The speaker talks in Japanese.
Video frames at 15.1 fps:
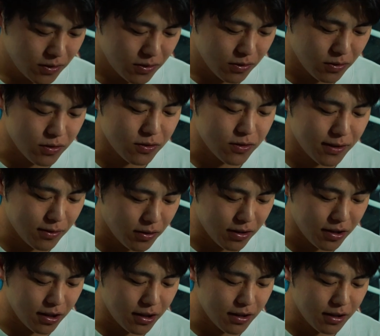途中でこうやっ
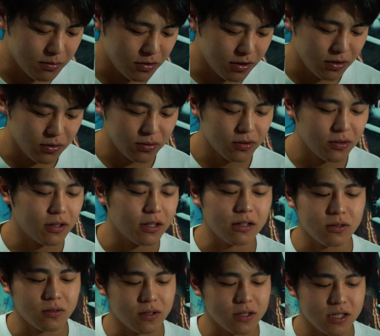てねラムネを飲んだり
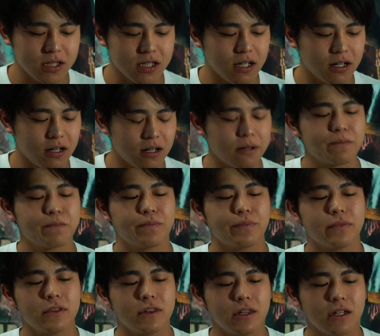とかしながら
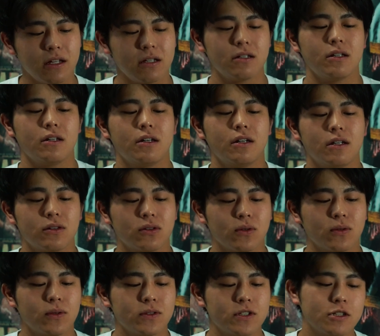でえっ、ー、
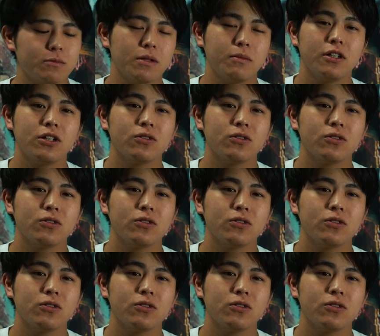と伏見ミリ